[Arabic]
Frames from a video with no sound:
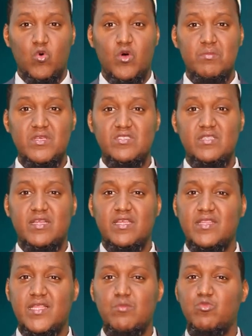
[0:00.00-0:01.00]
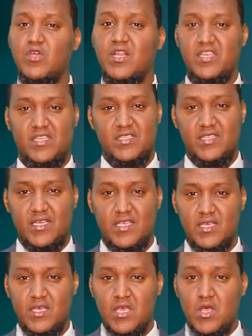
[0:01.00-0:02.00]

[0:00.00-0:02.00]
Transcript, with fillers: ومصدر التمويل عندك